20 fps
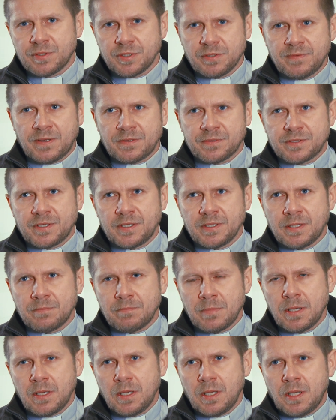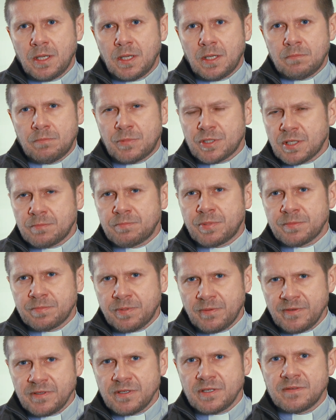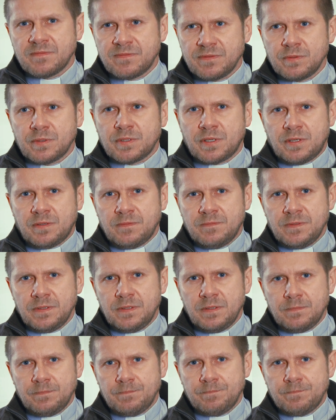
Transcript: doświadczeniem może podpowiedzieć wnukowi,